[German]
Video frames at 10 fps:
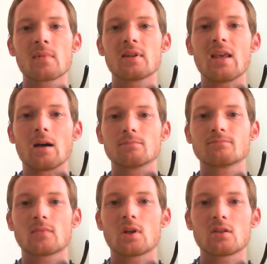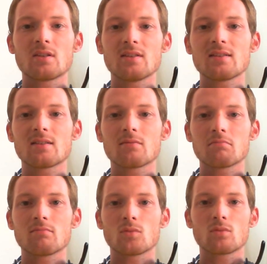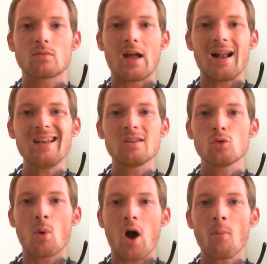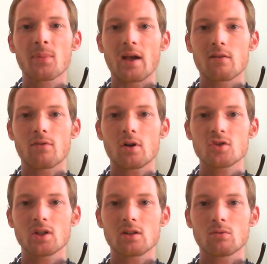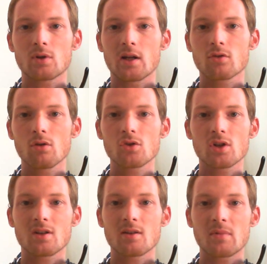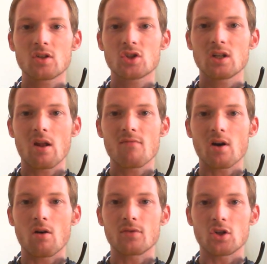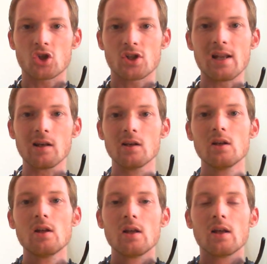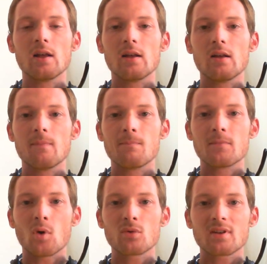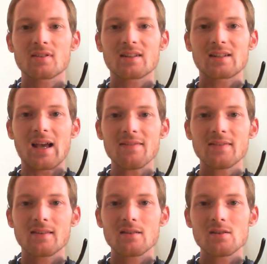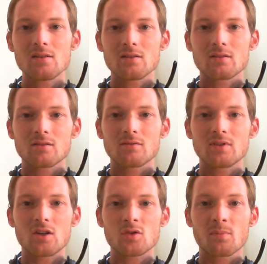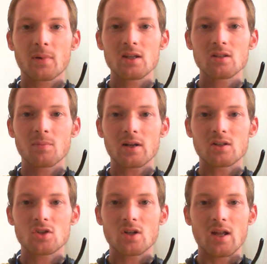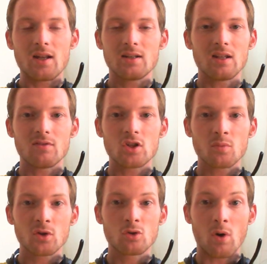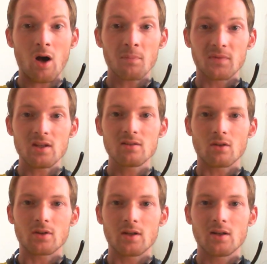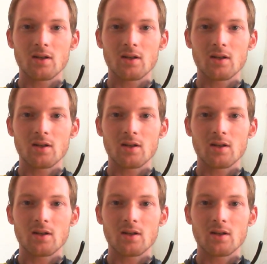Ja, äh, es ist jetzt eigentlich überhaupt kein Fortschritt und kein Rückschritt, man steht einfach auf der Stelle. Ähm, und das Ganze widerspricht praktisch, äh, nee, widerspricht überhaupt nicht, sondern